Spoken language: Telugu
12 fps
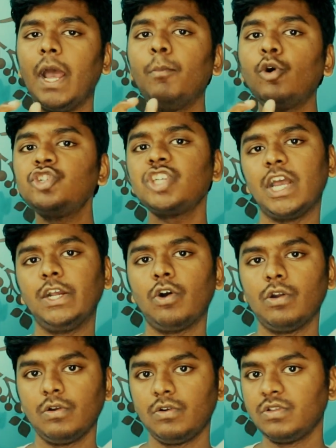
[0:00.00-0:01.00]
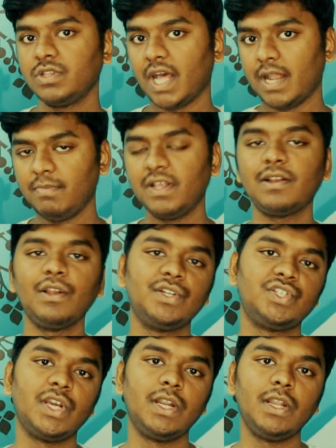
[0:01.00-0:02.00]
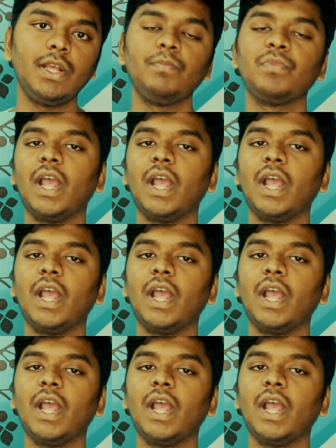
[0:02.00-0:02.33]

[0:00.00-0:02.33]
ఎమోజీ ఐకాన్ ఉంటుంది దాని మీద క్లిక్ చేయండి